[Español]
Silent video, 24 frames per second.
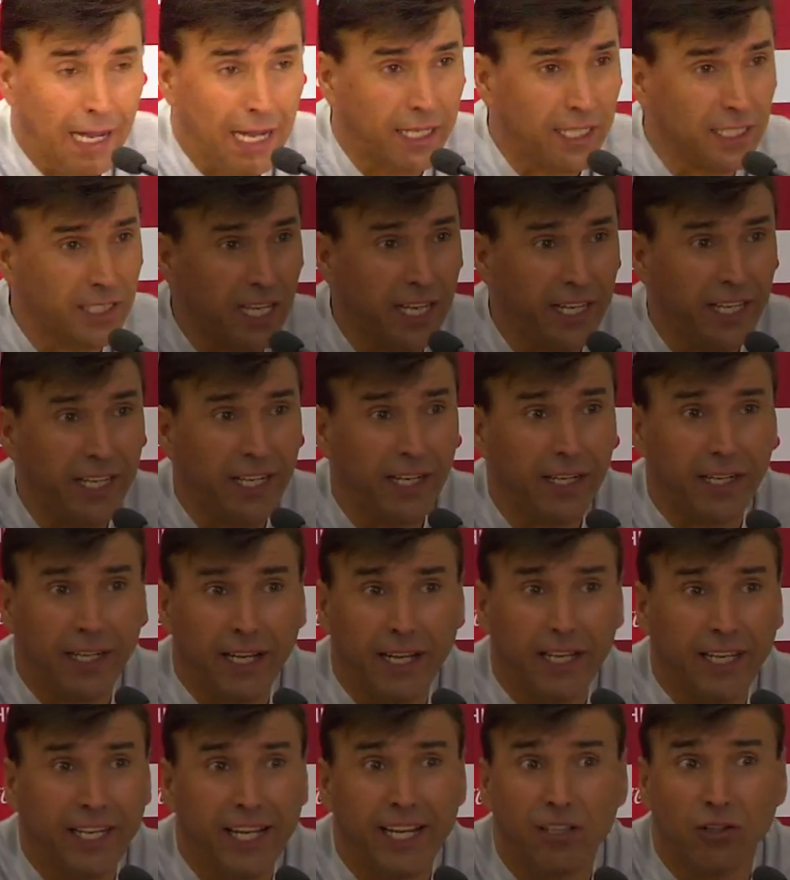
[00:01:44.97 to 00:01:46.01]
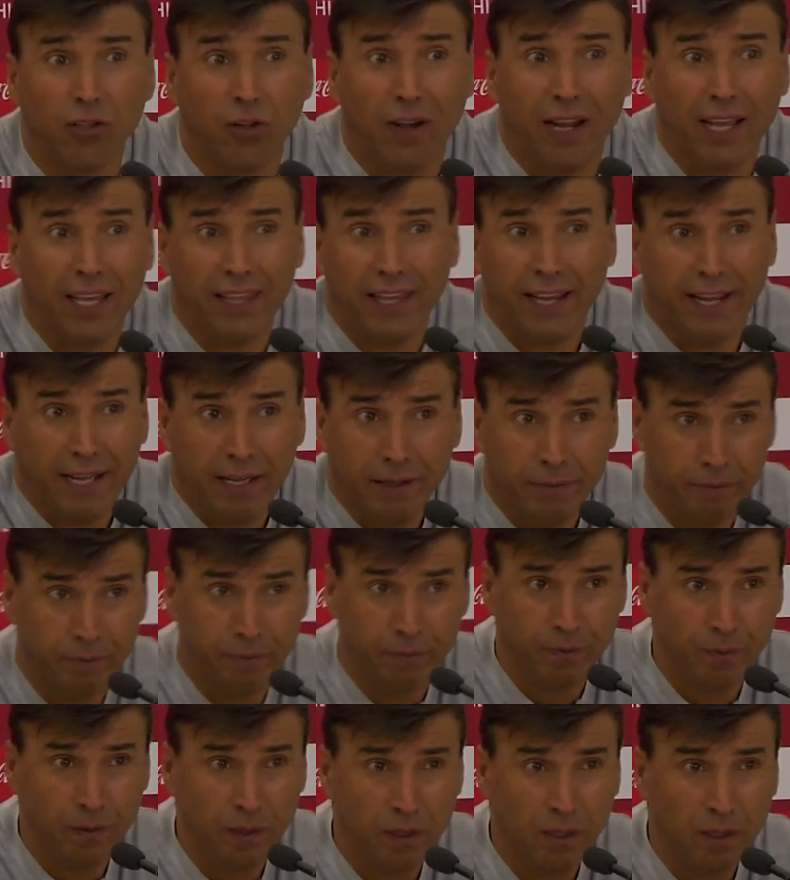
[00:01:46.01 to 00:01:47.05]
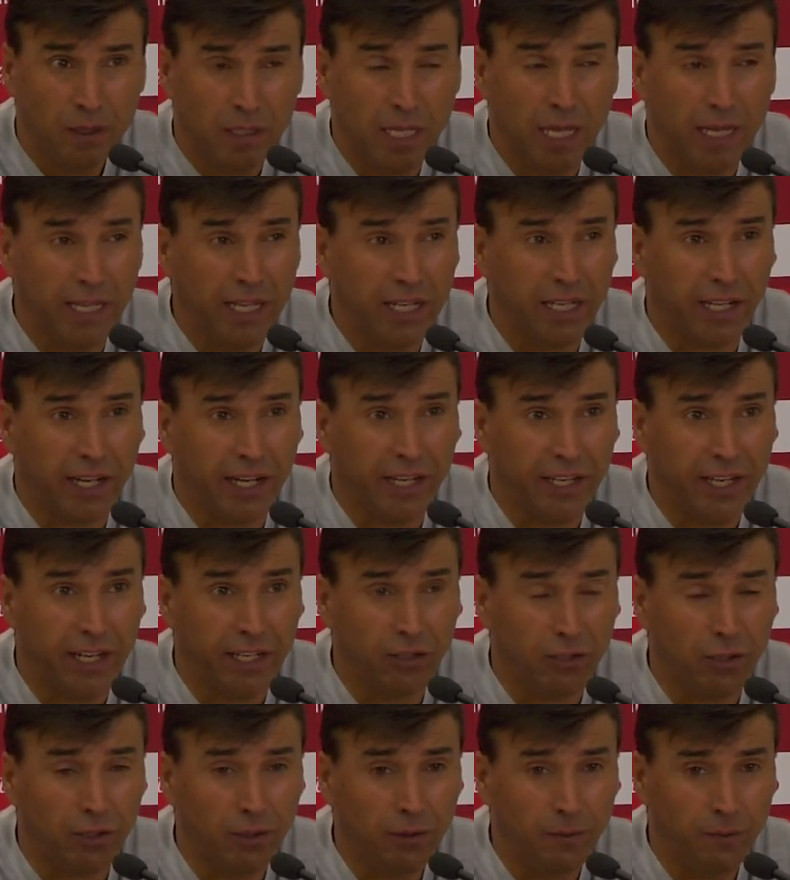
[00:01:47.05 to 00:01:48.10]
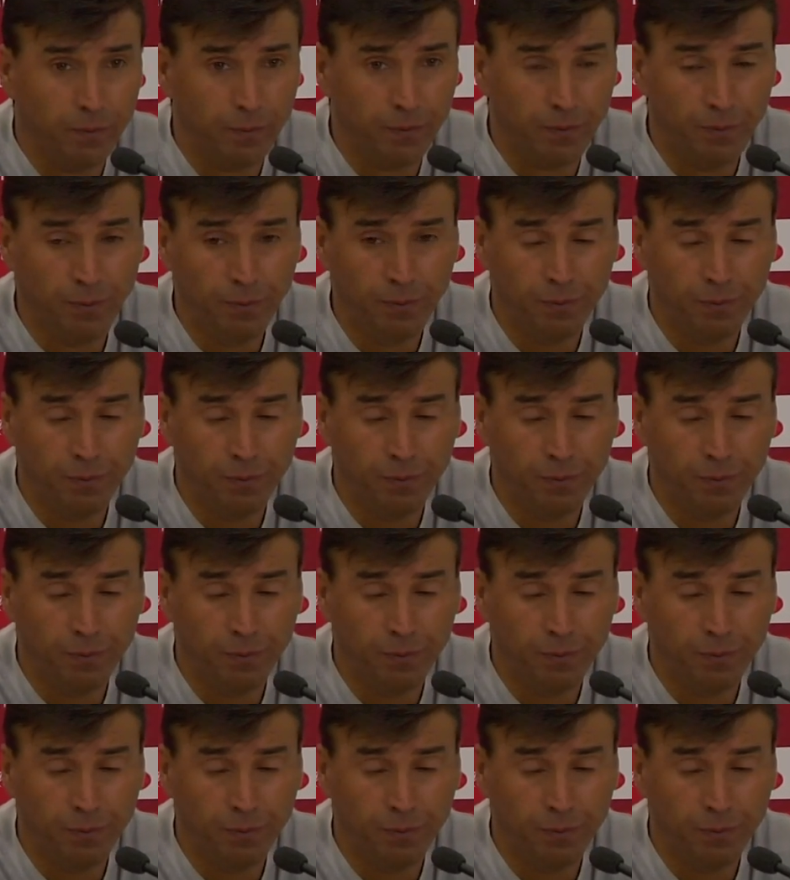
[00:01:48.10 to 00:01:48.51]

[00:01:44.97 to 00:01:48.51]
Hay que seguir creyendo en la idea, seguir creyendo